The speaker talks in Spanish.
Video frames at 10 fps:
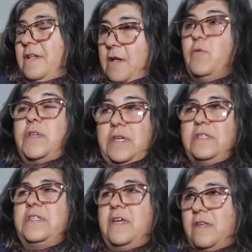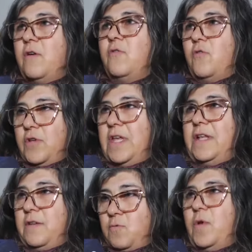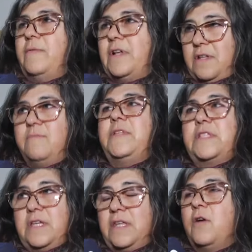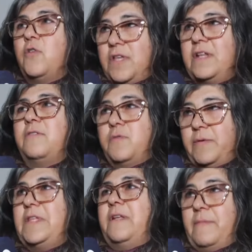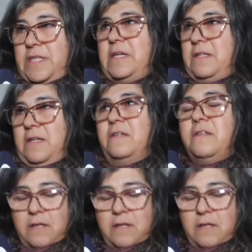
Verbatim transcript: la urgencia era hoy a las 9, el límite era hoy a las 9 de la mañana